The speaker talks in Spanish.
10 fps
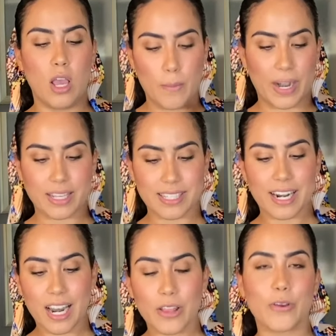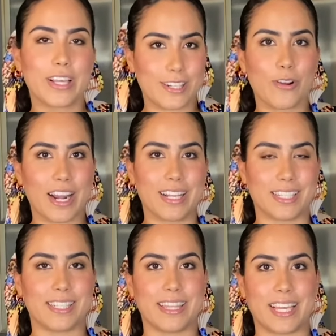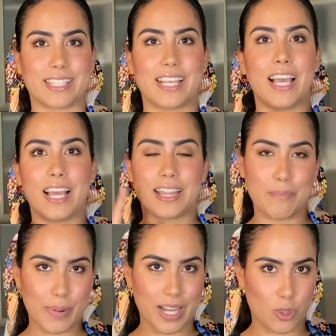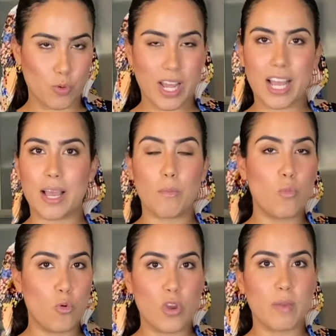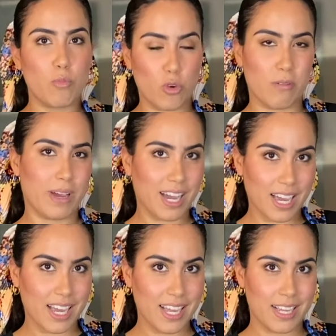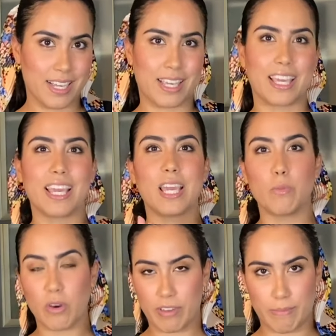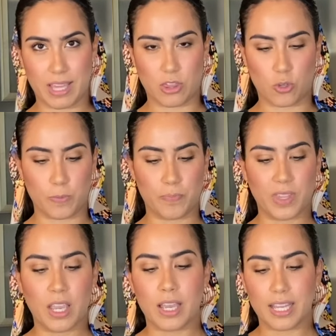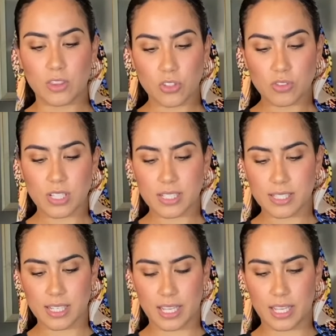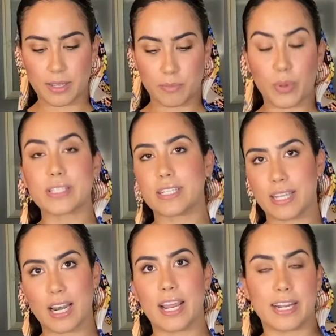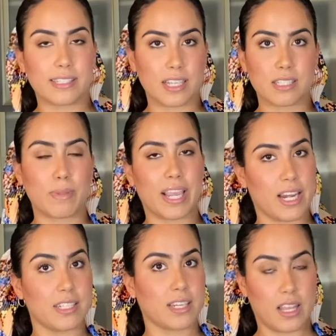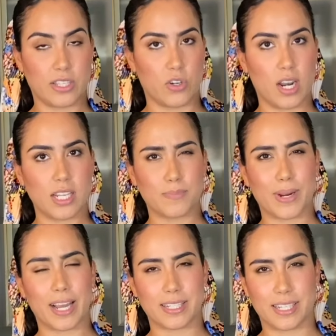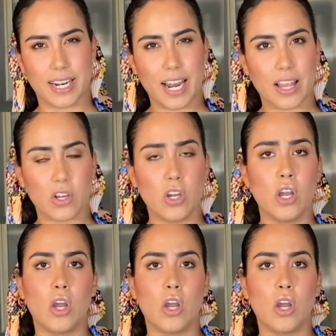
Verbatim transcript: Para hacer helado es lo que necesitas. Temperatura muy muy baja y movimiento. Entonces eh, puedes hacerla en estas máquinas tradicionales para hacer helado